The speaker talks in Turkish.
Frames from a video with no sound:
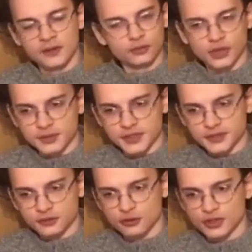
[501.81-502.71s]
Bunda bir
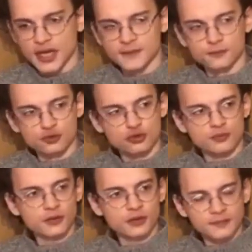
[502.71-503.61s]
sıkıntı yok. Yani
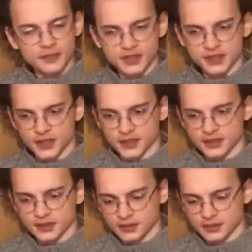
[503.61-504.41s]
Müslüman olan bir insanın